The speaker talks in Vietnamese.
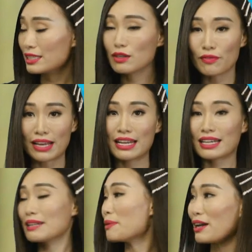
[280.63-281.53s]
chứ không phải
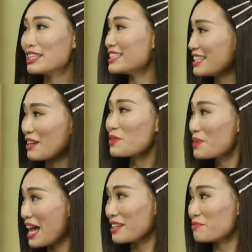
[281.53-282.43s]
là cái policy nào
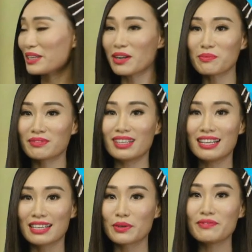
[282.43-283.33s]
cũng đền không mất công
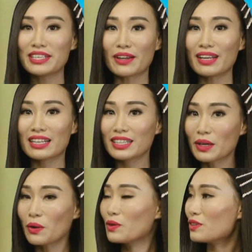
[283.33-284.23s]
quý vị nói là cái
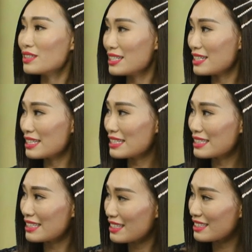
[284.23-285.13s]
cô uh,
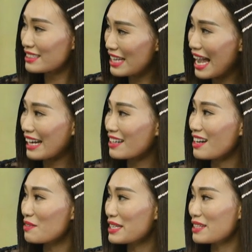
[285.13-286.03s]
trang đó
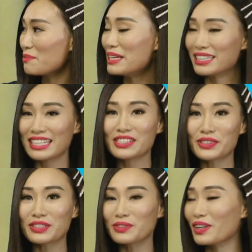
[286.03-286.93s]
ở trên BNT
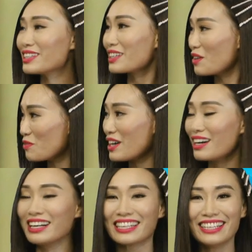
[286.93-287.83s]
Insurance cô nói được cover